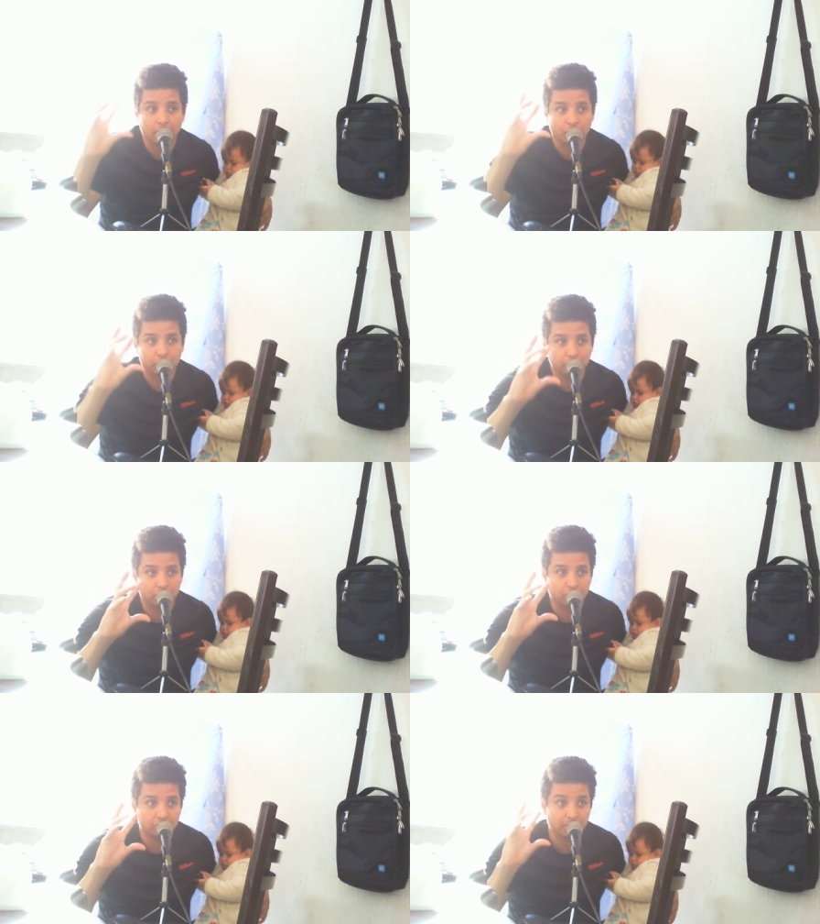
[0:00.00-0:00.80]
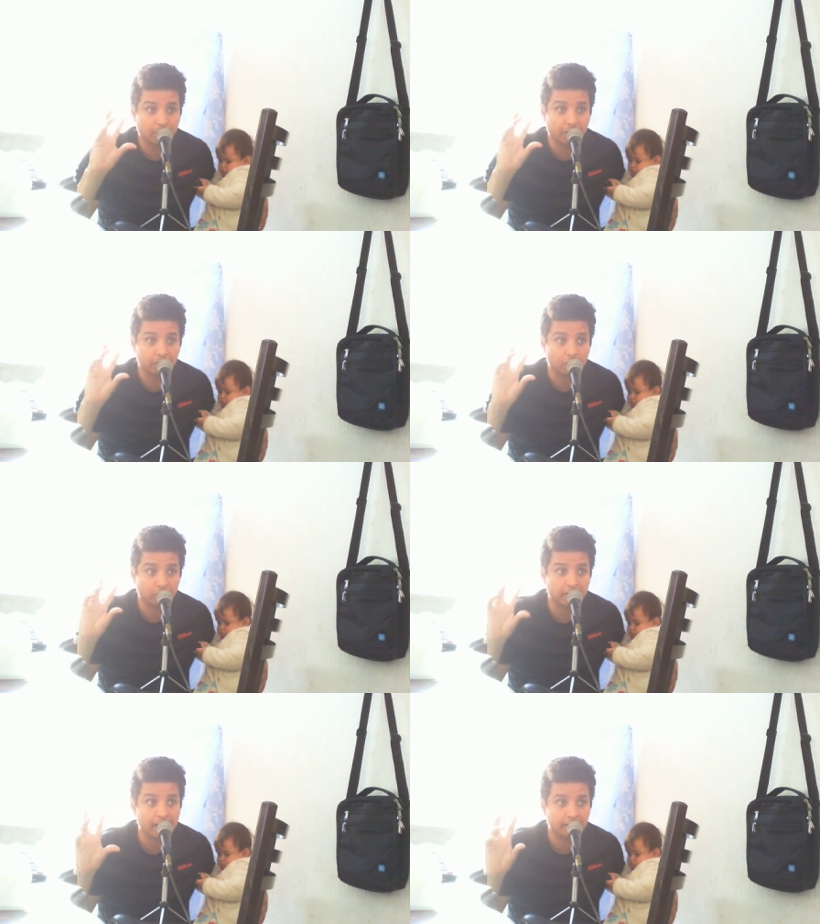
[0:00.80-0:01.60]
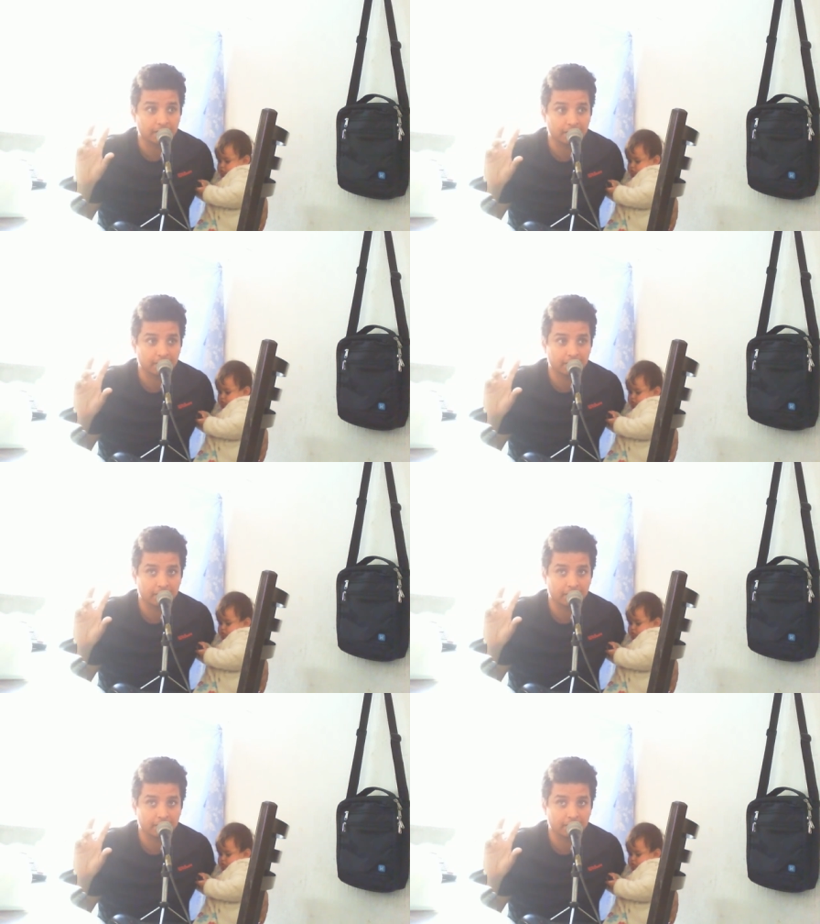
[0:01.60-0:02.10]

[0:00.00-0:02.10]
los ojos se pueden tornar